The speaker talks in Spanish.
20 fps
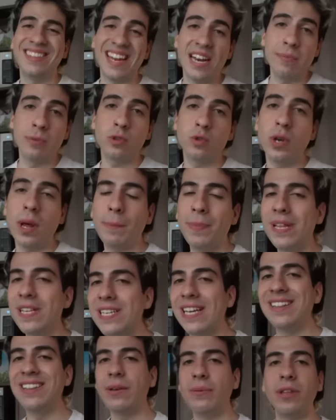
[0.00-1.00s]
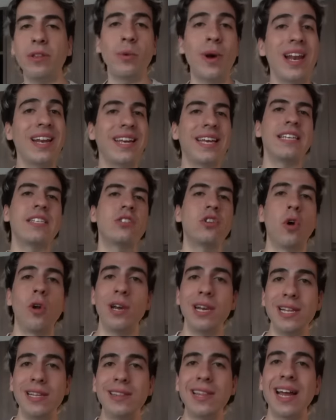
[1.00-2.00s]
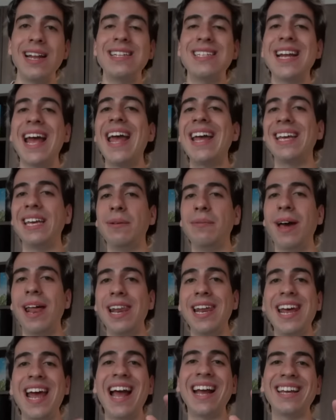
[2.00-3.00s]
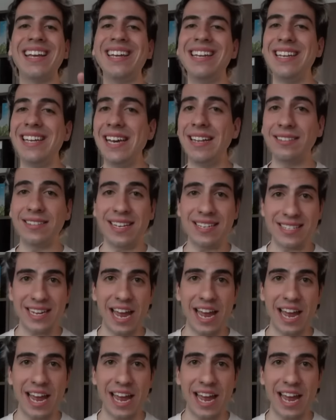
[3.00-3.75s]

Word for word: Tenemos una pizza individual que solita ya equivale a 500